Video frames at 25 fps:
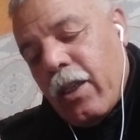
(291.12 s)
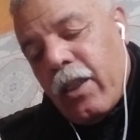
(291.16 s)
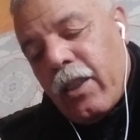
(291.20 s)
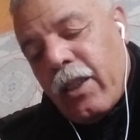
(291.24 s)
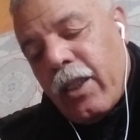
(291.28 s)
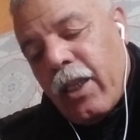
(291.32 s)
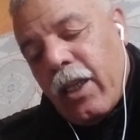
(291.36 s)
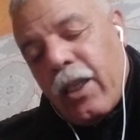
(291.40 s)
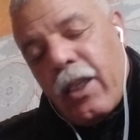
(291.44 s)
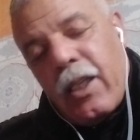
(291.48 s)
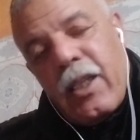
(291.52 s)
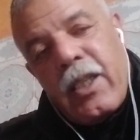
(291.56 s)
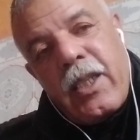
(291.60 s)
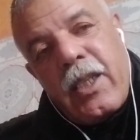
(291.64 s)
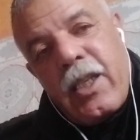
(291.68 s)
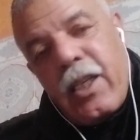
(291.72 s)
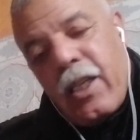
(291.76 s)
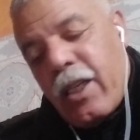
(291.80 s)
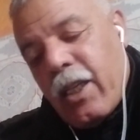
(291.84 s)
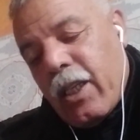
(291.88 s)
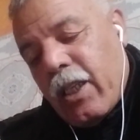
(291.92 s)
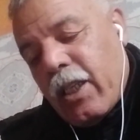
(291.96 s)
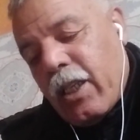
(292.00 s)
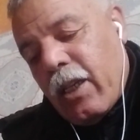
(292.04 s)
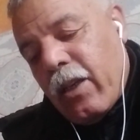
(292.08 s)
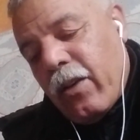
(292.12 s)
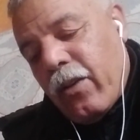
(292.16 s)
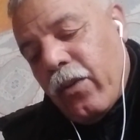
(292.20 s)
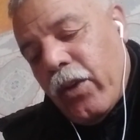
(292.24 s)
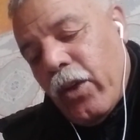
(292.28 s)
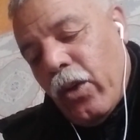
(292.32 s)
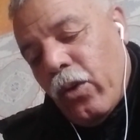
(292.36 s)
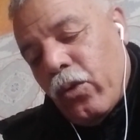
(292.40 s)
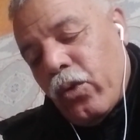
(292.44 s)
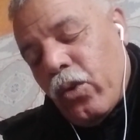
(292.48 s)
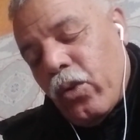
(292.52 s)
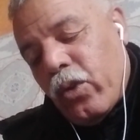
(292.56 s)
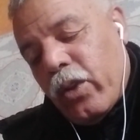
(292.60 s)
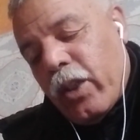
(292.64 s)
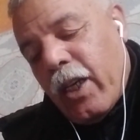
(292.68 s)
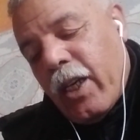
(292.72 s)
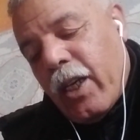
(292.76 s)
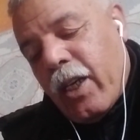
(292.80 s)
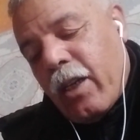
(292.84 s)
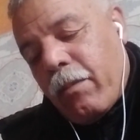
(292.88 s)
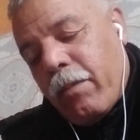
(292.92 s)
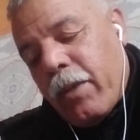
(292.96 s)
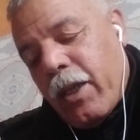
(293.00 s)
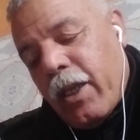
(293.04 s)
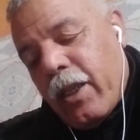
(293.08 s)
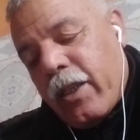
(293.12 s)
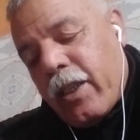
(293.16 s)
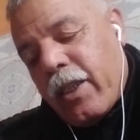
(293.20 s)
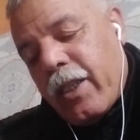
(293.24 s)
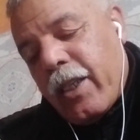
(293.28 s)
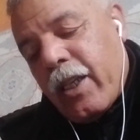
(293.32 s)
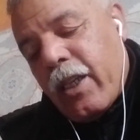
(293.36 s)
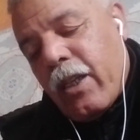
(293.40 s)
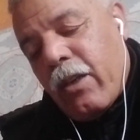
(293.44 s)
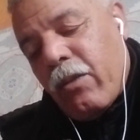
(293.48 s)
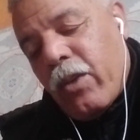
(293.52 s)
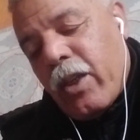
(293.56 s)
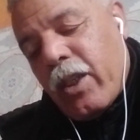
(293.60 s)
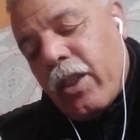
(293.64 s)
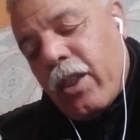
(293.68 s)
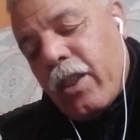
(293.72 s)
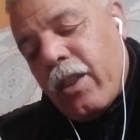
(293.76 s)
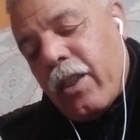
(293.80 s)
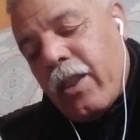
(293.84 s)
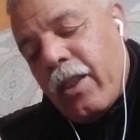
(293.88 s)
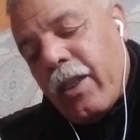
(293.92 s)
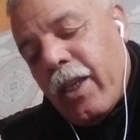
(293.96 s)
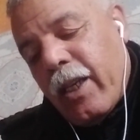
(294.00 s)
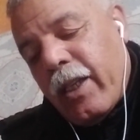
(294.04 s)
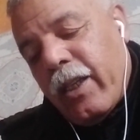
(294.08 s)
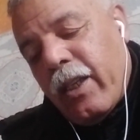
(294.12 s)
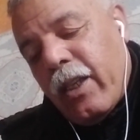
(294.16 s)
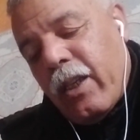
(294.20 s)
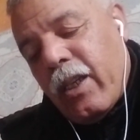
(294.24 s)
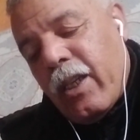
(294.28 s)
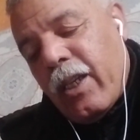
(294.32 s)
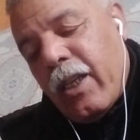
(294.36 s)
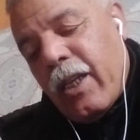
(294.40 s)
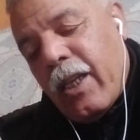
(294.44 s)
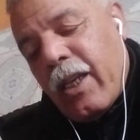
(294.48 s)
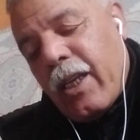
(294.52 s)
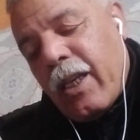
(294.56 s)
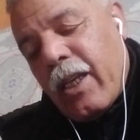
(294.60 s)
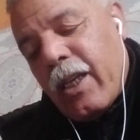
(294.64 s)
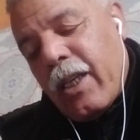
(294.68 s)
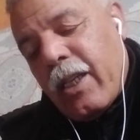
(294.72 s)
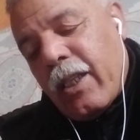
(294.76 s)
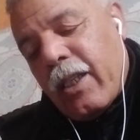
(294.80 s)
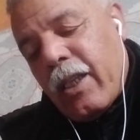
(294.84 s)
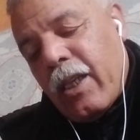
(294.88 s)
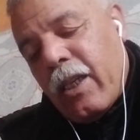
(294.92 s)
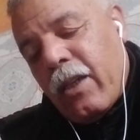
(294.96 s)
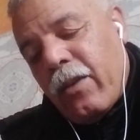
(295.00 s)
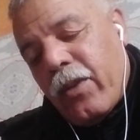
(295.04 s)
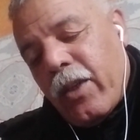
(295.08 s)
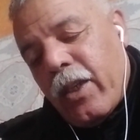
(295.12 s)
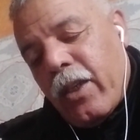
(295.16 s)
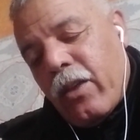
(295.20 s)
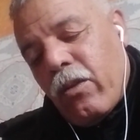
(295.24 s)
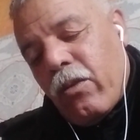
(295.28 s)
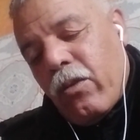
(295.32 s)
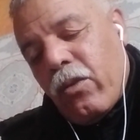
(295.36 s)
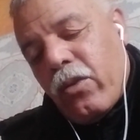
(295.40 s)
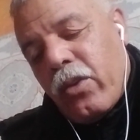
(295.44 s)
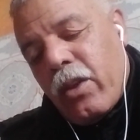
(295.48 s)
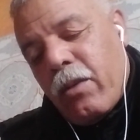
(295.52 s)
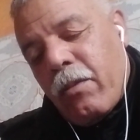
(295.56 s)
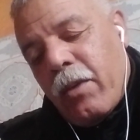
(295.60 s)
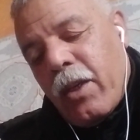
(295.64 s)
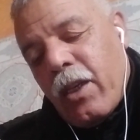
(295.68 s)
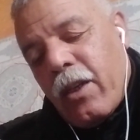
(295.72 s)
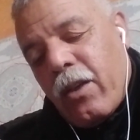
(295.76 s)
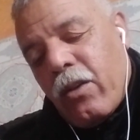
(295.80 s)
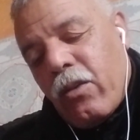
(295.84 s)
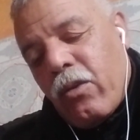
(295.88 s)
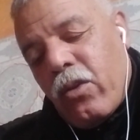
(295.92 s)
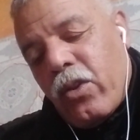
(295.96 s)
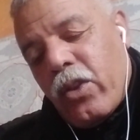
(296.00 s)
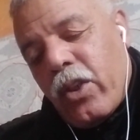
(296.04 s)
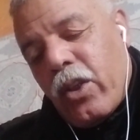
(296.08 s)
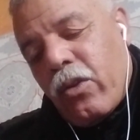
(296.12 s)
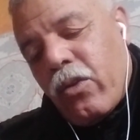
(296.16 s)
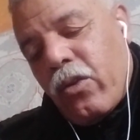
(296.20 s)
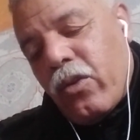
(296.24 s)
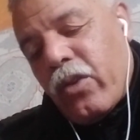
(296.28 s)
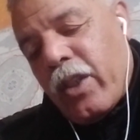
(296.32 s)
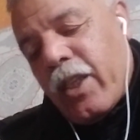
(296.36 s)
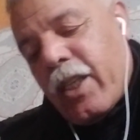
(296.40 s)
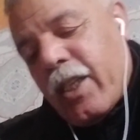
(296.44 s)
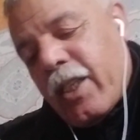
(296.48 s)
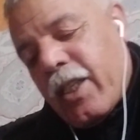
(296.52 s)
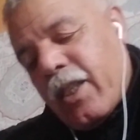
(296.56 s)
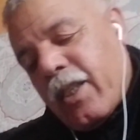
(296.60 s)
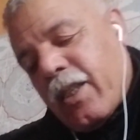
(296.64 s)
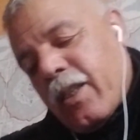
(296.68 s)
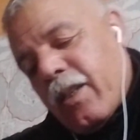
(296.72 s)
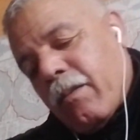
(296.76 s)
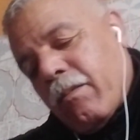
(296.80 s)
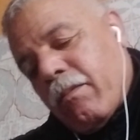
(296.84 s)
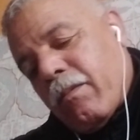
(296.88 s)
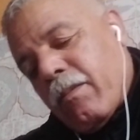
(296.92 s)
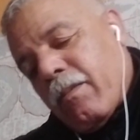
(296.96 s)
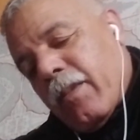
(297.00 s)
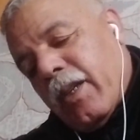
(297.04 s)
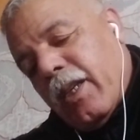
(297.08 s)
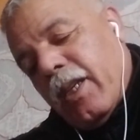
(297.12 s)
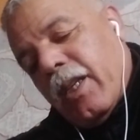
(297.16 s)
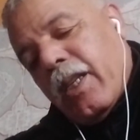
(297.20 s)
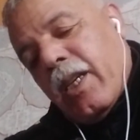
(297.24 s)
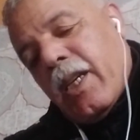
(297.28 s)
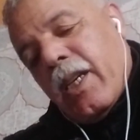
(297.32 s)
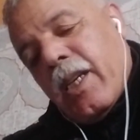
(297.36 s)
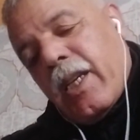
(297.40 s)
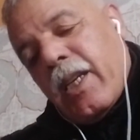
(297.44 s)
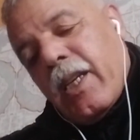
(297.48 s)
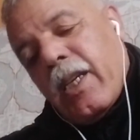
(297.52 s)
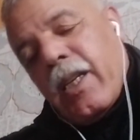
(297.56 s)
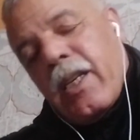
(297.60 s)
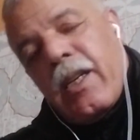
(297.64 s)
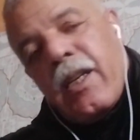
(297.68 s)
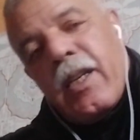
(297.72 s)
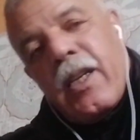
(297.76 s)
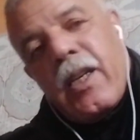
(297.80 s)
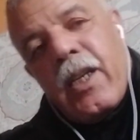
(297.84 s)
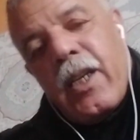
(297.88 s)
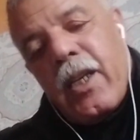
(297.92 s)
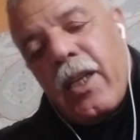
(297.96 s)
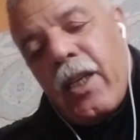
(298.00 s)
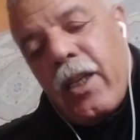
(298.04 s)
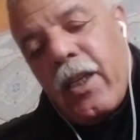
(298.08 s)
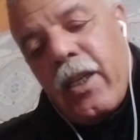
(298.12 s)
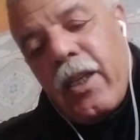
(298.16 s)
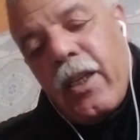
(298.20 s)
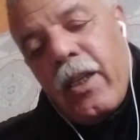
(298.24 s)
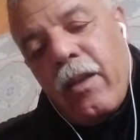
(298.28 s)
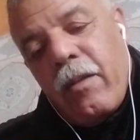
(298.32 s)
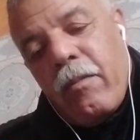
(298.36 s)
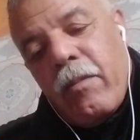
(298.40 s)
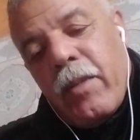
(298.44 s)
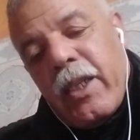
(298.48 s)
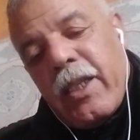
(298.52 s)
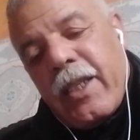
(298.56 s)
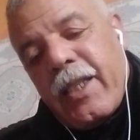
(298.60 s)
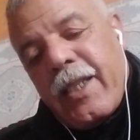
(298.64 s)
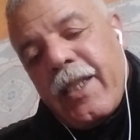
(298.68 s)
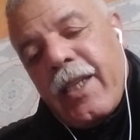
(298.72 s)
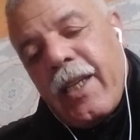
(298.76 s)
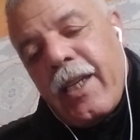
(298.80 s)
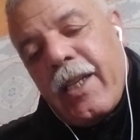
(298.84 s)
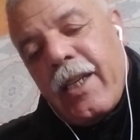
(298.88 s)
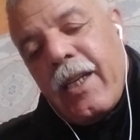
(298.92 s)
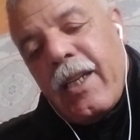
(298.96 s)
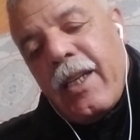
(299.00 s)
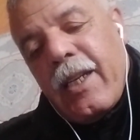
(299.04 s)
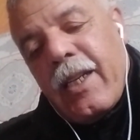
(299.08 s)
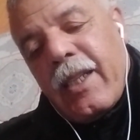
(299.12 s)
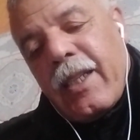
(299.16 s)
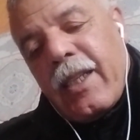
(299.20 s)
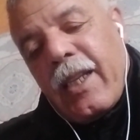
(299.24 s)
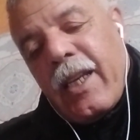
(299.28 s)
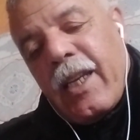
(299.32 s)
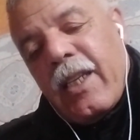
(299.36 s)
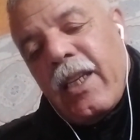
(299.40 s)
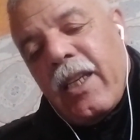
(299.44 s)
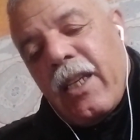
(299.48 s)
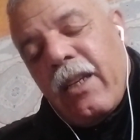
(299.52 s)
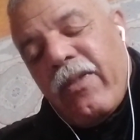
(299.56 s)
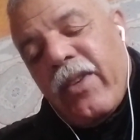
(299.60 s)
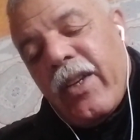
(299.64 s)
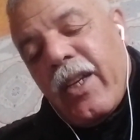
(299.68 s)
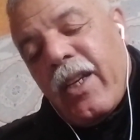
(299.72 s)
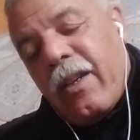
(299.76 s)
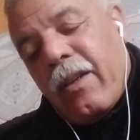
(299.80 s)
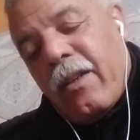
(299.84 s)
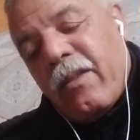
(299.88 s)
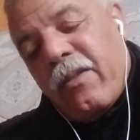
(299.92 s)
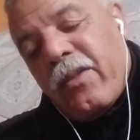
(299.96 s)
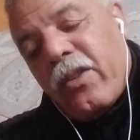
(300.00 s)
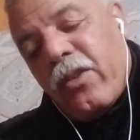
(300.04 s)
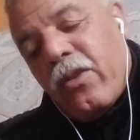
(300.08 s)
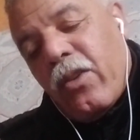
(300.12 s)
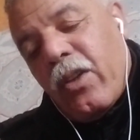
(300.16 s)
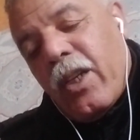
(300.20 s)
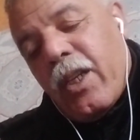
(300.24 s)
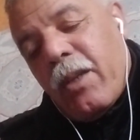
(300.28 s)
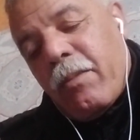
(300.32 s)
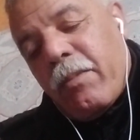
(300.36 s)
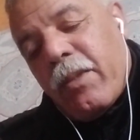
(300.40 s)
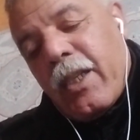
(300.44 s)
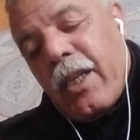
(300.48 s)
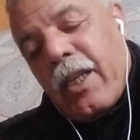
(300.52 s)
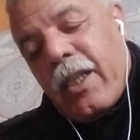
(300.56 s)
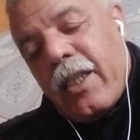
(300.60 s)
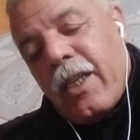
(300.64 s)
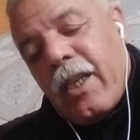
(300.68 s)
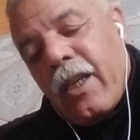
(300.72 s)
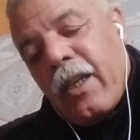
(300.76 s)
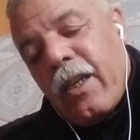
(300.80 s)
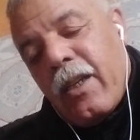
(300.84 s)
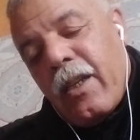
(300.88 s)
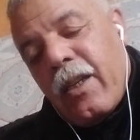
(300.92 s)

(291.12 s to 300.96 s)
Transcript: ترقية استثنائية في حدود أربع سنوات يعني الى غايه 2007 كل شيء يكون داز اداريا من السنه اللي تقيد فيها السلم التاسع